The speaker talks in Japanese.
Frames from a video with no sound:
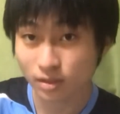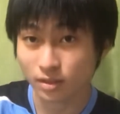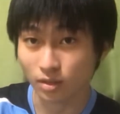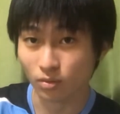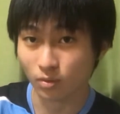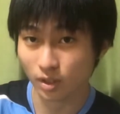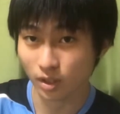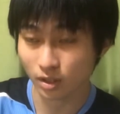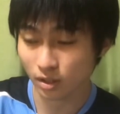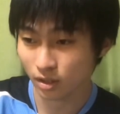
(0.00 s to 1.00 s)
参考に
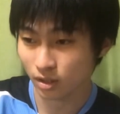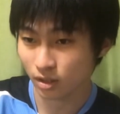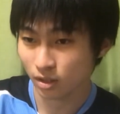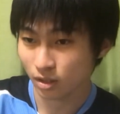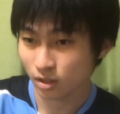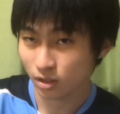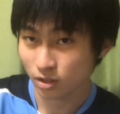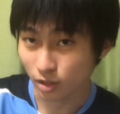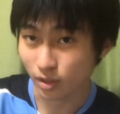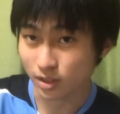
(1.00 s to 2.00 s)
し
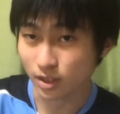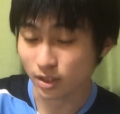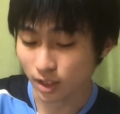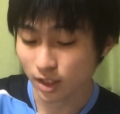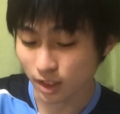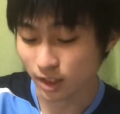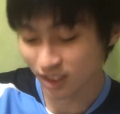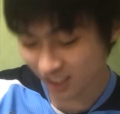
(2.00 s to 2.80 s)
てくださいねはい